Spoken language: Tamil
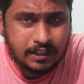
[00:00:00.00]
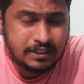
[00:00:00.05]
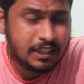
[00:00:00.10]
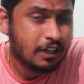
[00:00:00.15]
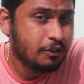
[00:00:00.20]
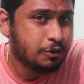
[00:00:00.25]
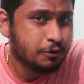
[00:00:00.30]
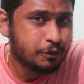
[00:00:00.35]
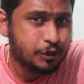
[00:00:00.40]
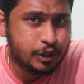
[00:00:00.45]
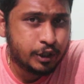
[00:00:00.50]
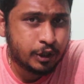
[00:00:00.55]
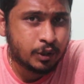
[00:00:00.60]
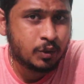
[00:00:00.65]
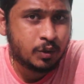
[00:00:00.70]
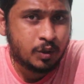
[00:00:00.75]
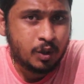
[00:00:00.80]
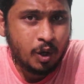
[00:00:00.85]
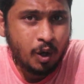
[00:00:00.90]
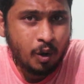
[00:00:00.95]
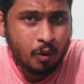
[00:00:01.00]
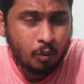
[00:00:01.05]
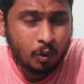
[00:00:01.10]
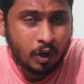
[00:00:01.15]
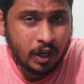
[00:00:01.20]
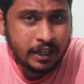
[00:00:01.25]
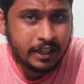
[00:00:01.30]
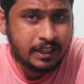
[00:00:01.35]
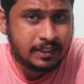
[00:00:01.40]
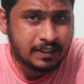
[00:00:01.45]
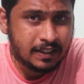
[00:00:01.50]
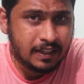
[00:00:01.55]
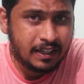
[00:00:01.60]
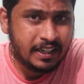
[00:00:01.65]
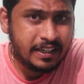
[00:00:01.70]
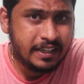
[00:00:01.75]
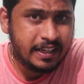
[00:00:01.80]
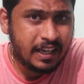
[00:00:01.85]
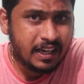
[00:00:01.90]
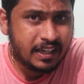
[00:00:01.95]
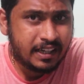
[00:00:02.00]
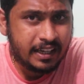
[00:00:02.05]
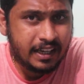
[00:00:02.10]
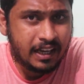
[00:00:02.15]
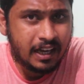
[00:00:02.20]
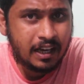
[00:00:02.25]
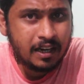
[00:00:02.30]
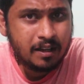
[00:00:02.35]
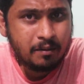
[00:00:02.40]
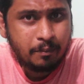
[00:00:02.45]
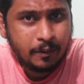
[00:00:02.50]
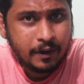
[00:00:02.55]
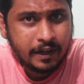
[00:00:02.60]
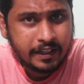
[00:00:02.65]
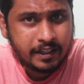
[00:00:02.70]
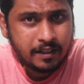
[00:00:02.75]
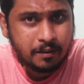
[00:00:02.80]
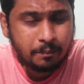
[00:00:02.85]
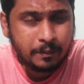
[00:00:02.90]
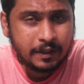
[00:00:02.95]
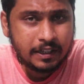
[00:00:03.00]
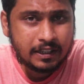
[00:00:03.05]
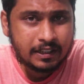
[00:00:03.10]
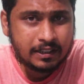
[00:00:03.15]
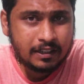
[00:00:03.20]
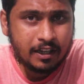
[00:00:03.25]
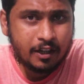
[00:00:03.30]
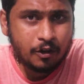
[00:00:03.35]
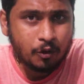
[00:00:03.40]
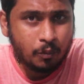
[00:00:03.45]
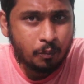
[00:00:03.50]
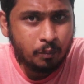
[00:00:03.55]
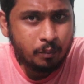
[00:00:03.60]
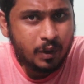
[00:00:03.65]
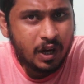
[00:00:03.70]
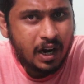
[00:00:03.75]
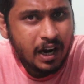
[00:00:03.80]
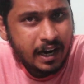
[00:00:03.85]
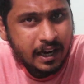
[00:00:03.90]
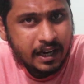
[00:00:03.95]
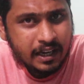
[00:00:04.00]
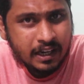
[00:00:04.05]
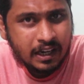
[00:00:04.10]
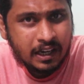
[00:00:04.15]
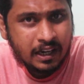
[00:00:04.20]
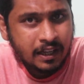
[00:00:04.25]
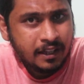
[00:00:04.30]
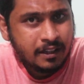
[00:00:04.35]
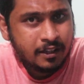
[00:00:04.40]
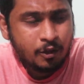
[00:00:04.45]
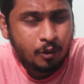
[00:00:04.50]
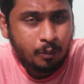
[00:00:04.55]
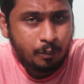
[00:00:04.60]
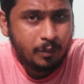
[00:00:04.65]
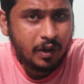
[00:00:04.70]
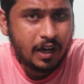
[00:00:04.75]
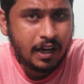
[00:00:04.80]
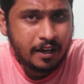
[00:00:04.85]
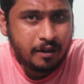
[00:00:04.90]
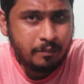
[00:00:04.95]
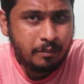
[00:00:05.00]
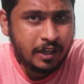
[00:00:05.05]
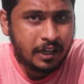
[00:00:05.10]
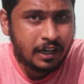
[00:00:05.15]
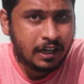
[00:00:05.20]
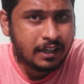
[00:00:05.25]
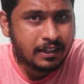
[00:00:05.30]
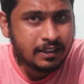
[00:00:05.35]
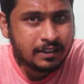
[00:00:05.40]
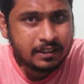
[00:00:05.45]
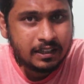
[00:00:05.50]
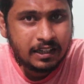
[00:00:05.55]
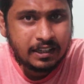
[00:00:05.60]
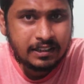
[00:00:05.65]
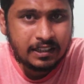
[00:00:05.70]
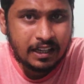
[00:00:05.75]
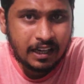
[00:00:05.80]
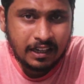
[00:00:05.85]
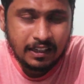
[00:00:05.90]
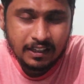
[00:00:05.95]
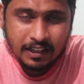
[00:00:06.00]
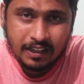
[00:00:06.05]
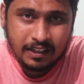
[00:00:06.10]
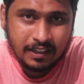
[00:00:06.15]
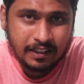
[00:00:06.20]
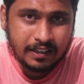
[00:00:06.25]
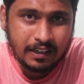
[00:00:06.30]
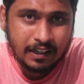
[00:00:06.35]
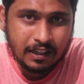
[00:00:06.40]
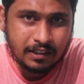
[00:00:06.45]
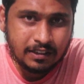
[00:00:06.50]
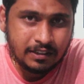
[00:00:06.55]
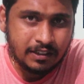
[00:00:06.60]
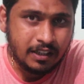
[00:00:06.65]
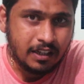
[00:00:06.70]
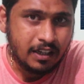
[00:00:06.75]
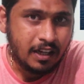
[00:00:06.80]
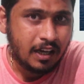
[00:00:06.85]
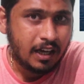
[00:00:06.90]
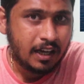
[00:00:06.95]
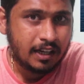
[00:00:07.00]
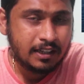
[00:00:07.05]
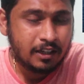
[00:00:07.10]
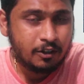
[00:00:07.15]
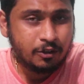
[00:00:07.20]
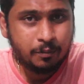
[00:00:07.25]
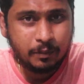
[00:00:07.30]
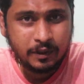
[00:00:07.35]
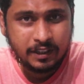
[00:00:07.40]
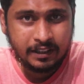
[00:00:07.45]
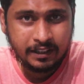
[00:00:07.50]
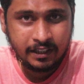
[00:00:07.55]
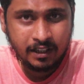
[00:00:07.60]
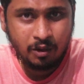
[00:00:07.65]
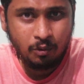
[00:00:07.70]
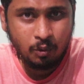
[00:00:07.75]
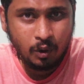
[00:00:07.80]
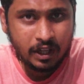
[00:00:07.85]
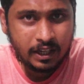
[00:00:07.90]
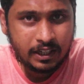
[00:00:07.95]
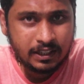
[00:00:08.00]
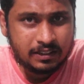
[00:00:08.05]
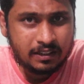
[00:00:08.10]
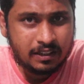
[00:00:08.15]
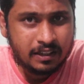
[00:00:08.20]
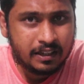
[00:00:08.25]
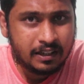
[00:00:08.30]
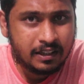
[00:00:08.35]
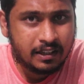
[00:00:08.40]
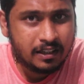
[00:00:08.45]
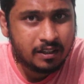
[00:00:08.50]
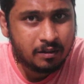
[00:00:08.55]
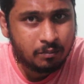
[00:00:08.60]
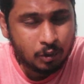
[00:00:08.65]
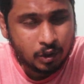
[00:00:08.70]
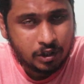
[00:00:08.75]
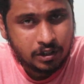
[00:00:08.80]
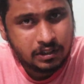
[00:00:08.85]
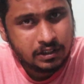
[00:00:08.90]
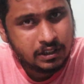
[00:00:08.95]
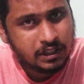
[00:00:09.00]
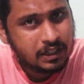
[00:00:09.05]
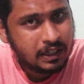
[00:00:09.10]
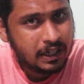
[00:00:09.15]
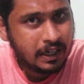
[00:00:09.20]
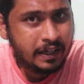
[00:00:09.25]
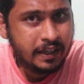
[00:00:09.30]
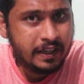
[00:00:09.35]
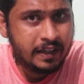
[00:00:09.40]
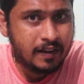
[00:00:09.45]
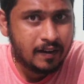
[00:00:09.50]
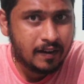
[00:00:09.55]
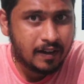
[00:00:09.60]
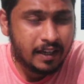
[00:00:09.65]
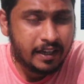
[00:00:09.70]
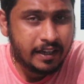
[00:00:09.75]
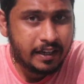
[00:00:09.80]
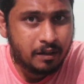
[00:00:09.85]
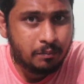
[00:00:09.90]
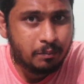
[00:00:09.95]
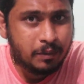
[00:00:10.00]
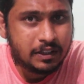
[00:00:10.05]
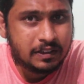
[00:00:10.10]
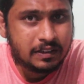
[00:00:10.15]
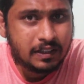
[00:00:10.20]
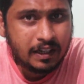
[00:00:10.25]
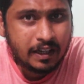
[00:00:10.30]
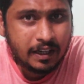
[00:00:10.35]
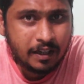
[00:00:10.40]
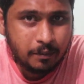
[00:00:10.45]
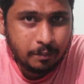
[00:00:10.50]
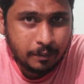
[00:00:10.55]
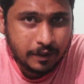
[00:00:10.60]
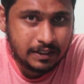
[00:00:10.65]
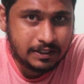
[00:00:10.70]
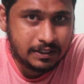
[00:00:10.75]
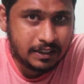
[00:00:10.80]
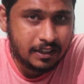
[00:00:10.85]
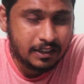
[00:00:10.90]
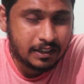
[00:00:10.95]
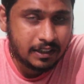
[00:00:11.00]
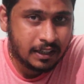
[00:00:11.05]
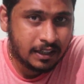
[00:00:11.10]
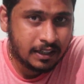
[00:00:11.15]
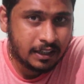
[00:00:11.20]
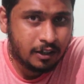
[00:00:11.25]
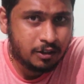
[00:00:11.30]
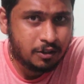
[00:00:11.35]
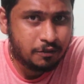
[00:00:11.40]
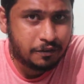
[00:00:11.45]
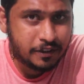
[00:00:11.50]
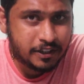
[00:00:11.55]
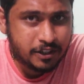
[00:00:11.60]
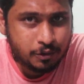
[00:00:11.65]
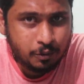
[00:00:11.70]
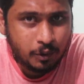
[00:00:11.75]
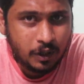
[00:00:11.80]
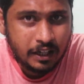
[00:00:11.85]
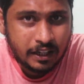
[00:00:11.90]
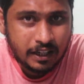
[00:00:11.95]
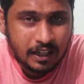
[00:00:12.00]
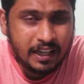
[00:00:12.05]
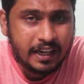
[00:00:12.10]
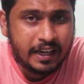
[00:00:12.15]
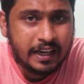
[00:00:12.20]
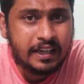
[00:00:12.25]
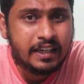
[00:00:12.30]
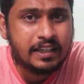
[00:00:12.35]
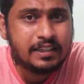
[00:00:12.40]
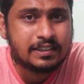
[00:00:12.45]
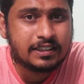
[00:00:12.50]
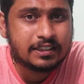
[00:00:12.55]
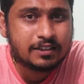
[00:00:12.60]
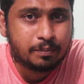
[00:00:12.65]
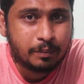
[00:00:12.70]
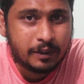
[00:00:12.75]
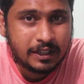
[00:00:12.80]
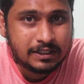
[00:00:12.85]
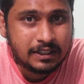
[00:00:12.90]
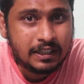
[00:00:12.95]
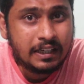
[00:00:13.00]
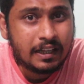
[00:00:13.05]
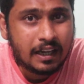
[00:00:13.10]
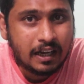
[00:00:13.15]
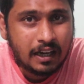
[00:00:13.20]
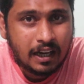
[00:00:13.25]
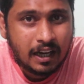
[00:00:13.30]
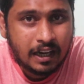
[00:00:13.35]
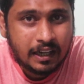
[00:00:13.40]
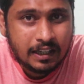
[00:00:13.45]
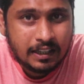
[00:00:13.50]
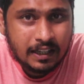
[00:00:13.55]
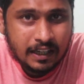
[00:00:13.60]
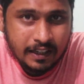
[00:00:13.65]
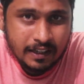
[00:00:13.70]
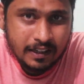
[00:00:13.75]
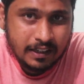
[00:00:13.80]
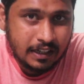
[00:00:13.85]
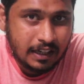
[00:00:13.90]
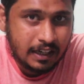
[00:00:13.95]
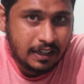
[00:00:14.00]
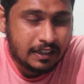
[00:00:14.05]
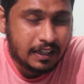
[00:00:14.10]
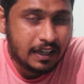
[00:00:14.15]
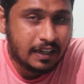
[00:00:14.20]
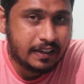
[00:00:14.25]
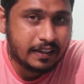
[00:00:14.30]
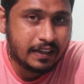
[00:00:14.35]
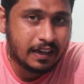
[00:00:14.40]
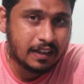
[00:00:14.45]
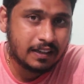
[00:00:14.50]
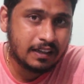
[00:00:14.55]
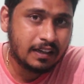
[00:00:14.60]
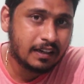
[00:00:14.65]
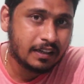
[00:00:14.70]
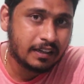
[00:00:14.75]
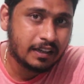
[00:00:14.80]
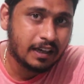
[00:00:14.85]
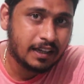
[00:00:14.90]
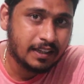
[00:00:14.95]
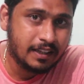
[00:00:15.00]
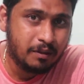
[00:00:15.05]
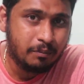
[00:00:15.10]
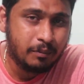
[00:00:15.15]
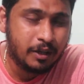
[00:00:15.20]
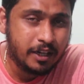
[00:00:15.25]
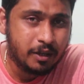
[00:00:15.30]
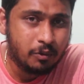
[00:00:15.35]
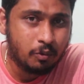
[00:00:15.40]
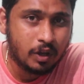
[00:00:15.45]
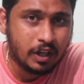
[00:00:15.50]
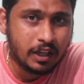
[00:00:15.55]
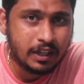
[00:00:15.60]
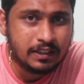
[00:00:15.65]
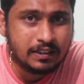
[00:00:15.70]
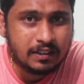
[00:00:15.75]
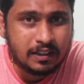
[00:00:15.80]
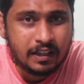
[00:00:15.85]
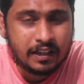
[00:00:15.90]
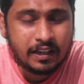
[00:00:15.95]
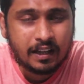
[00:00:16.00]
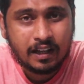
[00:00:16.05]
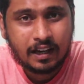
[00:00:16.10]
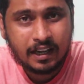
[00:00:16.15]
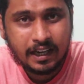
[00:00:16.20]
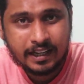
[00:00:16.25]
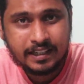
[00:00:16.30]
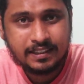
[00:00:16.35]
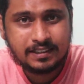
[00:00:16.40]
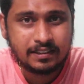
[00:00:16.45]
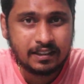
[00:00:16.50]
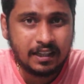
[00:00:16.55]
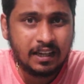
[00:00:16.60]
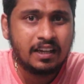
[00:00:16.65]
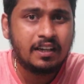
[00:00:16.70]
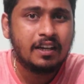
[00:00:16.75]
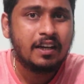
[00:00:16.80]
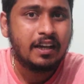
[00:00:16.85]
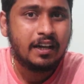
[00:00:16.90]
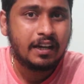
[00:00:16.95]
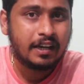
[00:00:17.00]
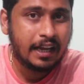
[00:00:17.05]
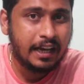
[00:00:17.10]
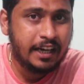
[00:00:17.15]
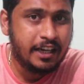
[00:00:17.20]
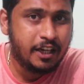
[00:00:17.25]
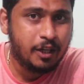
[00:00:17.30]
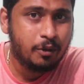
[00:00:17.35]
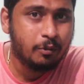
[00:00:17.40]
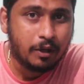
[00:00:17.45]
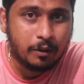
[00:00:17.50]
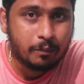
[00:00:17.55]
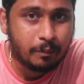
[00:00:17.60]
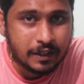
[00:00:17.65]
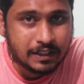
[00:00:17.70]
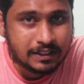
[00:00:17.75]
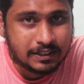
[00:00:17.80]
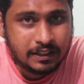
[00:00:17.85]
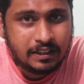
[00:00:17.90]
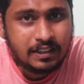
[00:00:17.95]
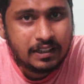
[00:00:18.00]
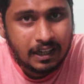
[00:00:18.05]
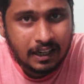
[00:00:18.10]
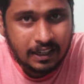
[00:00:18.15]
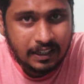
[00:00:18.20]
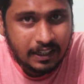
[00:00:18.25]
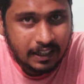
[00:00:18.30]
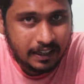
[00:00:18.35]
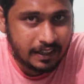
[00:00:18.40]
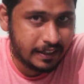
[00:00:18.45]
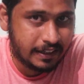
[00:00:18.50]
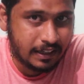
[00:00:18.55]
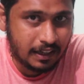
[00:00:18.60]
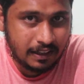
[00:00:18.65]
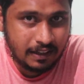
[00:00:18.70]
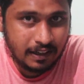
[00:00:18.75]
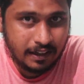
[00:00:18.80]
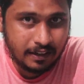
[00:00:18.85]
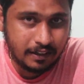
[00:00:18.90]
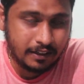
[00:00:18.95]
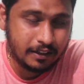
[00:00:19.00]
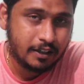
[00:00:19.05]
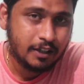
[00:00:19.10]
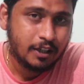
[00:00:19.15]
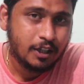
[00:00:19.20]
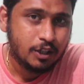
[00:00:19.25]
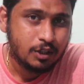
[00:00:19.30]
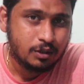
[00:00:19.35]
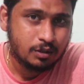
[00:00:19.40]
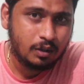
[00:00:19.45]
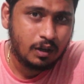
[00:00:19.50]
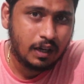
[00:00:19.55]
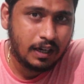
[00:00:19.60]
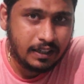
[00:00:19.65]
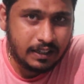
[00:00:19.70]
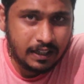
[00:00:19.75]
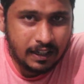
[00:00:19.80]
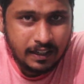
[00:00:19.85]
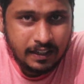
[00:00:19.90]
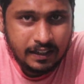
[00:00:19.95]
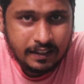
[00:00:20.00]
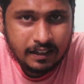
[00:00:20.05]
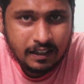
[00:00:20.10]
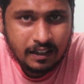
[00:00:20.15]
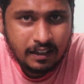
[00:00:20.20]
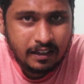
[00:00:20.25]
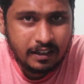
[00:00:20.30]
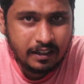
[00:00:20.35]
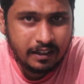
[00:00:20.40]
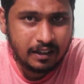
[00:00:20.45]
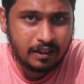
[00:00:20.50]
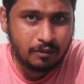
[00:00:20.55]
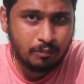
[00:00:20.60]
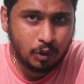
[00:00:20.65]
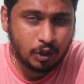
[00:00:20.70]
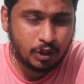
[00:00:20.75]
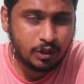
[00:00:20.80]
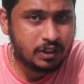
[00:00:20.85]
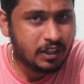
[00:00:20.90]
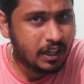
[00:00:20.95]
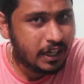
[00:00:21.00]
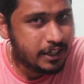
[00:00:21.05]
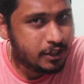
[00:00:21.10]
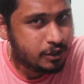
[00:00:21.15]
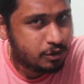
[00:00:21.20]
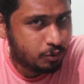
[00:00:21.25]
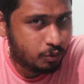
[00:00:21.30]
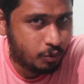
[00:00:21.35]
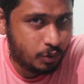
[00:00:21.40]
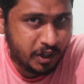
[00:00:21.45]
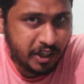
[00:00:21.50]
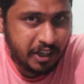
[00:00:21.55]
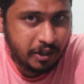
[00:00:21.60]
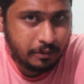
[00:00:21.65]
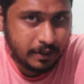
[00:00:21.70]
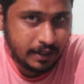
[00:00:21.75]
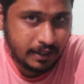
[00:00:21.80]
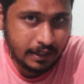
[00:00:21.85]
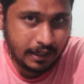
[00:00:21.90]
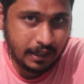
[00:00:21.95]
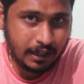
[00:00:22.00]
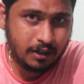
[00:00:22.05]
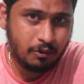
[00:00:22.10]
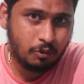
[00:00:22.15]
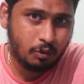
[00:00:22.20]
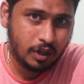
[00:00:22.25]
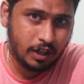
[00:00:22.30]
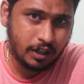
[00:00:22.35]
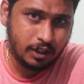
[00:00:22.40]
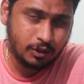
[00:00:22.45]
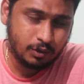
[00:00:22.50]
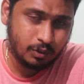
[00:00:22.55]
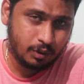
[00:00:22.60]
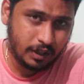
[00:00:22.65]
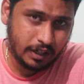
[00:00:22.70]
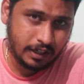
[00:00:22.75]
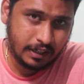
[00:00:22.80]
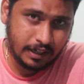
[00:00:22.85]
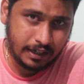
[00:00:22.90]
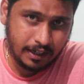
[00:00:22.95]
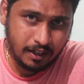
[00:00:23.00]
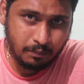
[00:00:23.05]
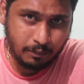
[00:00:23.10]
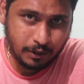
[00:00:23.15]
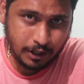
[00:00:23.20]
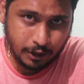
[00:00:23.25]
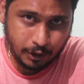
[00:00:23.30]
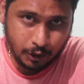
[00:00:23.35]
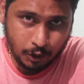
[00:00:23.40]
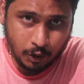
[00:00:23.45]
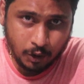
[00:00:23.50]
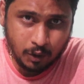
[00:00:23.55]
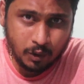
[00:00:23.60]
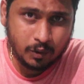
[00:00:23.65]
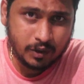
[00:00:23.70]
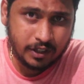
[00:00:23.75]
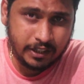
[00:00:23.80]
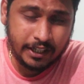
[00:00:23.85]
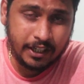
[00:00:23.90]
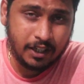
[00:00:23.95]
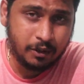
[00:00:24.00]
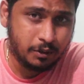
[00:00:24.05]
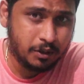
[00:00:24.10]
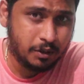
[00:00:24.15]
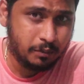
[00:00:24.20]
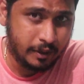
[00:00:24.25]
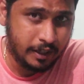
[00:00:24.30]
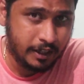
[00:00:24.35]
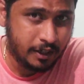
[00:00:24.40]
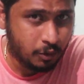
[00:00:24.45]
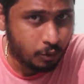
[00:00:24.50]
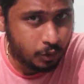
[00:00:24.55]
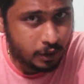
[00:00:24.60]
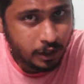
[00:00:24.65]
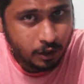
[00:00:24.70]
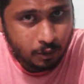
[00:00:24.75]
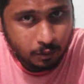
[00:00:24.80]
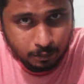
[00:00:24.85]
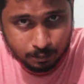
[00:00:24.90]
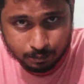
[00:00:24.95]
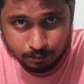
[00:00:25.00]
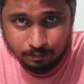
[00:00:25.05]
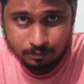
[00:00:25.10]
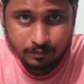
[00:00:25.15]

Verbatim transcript: அஞ்சாவது விஷயம் உலகத்தில் இயற்கையால் படைக்கப்பட்டதில் ரொம்ப அழகானது ரொம்ப அருமையானது தான் இந்த அண்டார்டிகா அதாவது பார்த்தீங்கன்னா உலகத்தில் இருக்கிற மொத்த நன்னீரில் எண்பத்தாறு பர்சன்ட் அதாவது ஃப்ரெஷ் வாட்டரில் எயிட்டி சிக்ஸ் பர்சன்ட் அங்கே தான் இருக்குது அண்டார்டிகாவில் தான் இருக்குது அதே மாதிரி உலகத்தில் இருக்கிற ஐஸில் நைன்டி ஒன் பர்சன்ட் அண்டார்டிகாவில் தான் இருக்குது ஸோ அண்டார்டிகாவில் இருக்கிற மொத்த ஐஸும் உருகி வந்தால் உலகத்தோட கடல் மட்டும் எழுபது மீட்டர் உயரும்